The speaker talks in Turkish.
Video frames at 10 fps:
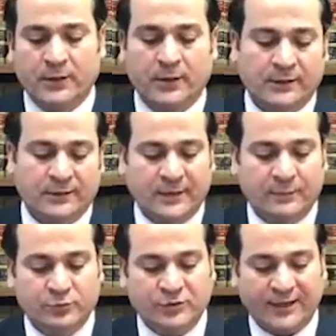ee,
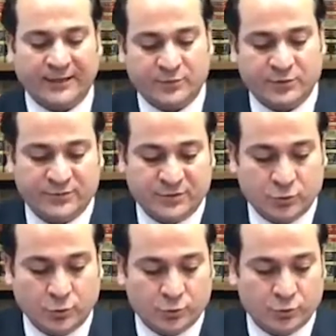deyip bu takipçimizin
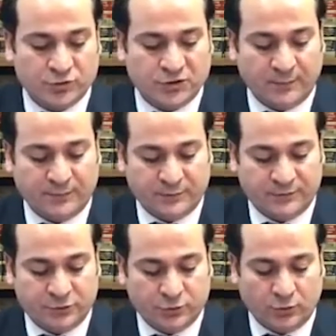sorusunu cevaplamış